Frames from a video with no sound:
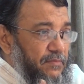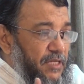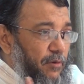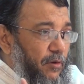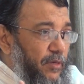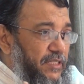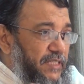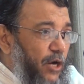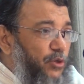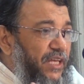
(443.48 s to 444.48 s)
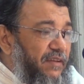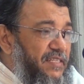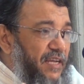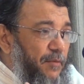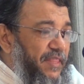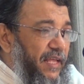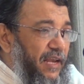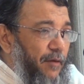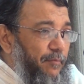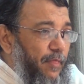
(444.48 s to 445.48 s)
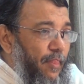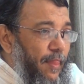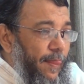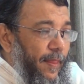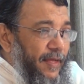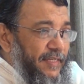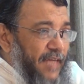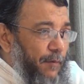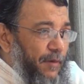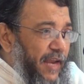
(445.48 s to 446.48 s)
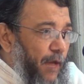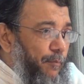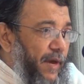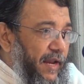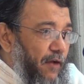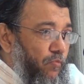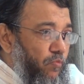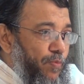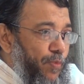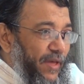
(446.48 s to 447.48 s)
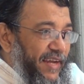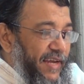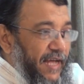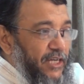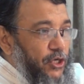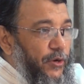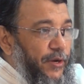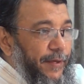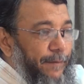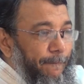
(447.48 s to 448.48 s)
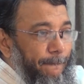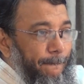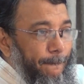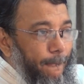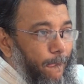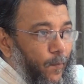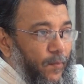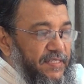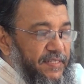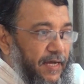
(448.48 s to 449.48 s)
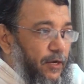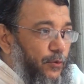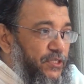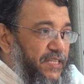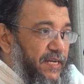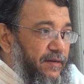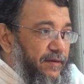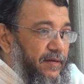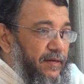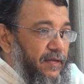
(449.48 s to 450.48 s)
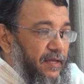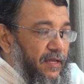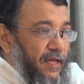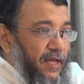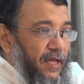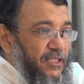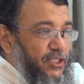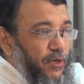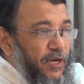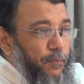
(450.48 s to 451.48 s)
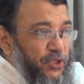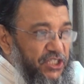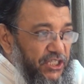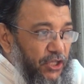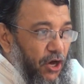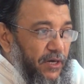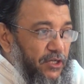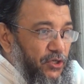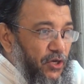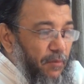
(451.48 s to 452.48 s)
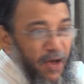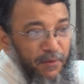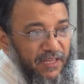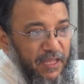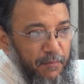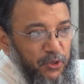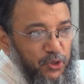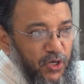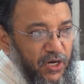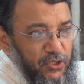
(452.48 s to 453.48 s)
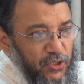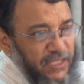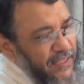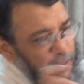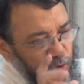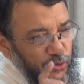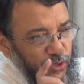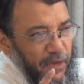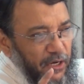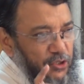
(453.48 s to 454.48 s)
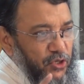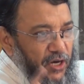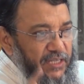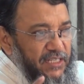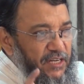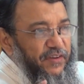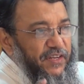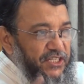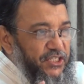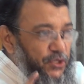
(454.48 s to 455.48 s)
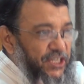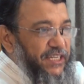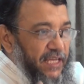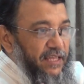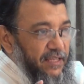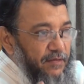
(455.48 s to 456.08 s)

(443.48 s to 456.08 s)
কি বলবো জাগতিক রিজন আমি দেখলাম যে আমাদের আব্বারা এই ঢাকা শহরে স্ট্রাগল করছেন জীবনে প্রতিষ্ঠিত হবার জন্য এবং আমাদেরকে মানুষ করার জন্য তাদের মতো করে মানুষ করার যে ডেফিনেশন ছিল সেটাই